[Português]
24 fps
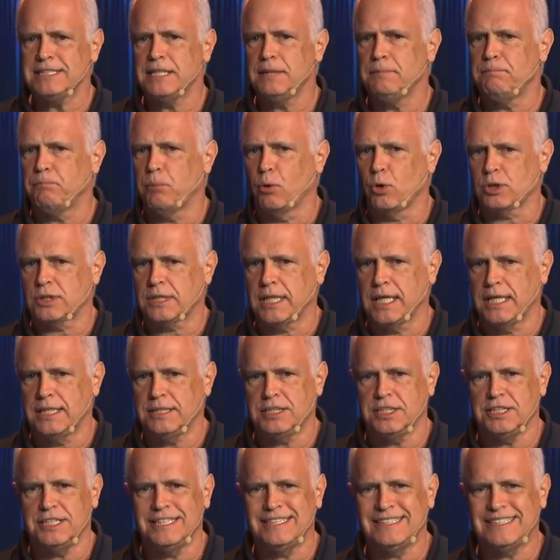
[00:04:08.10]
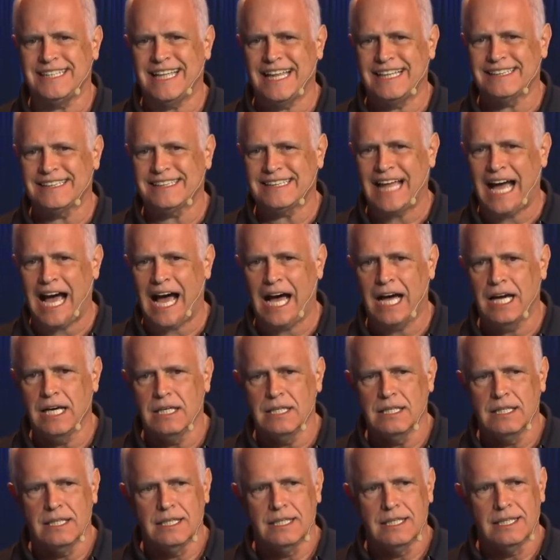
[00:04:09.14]
importante de tentar
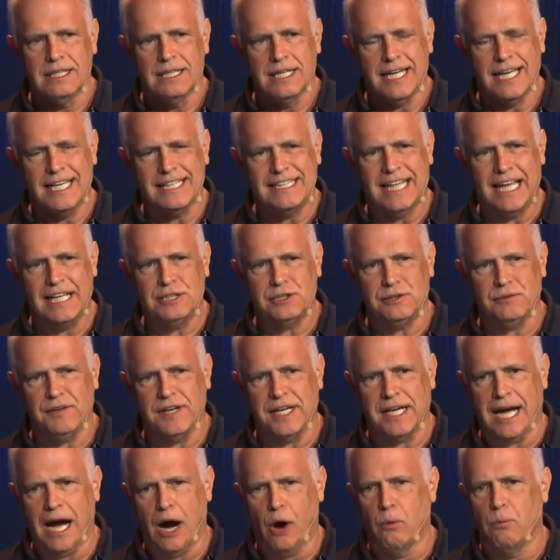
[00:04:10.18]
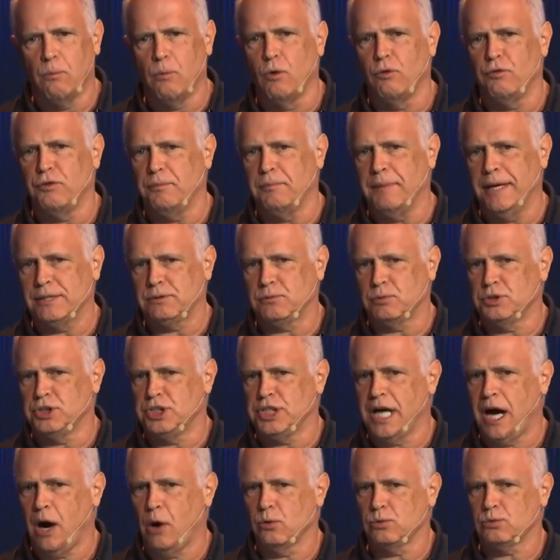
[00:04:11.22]
identificar o movimento de
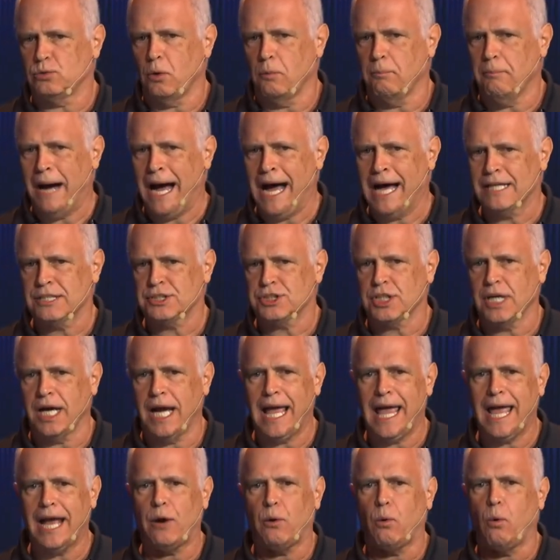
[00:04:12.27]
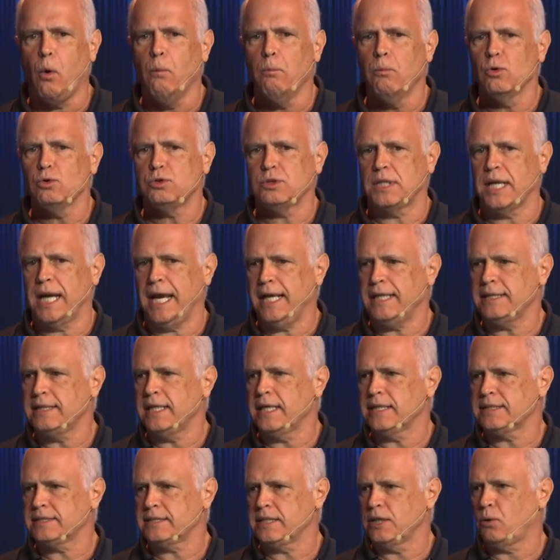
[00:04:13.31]
alta ou baixa é como o
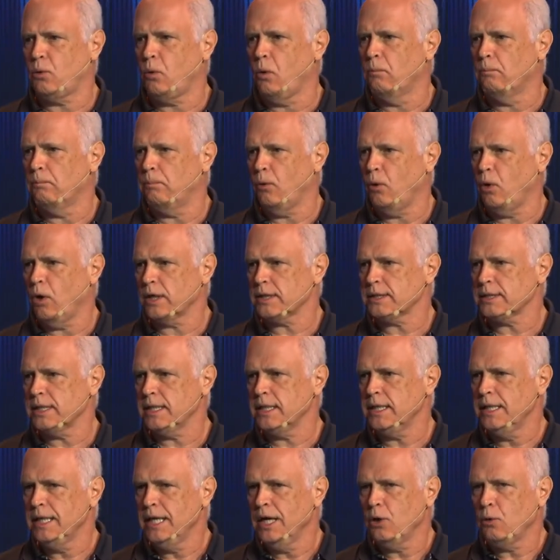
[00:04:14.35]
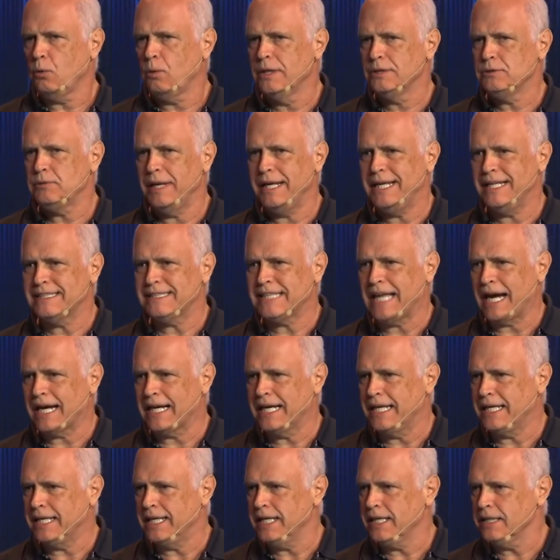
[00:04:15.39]
trader se comporta quando ele está
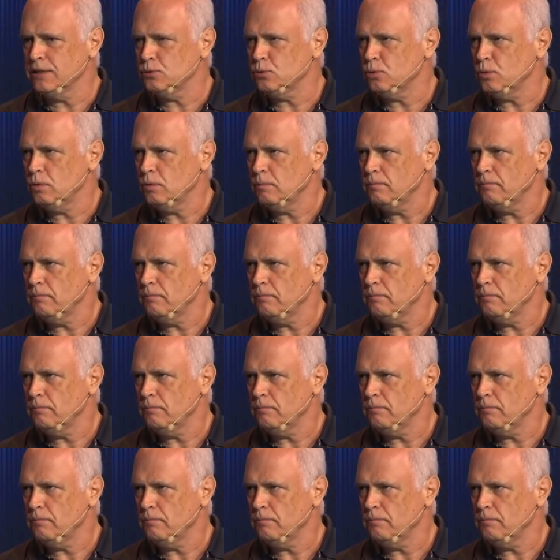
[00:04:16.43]
ganhando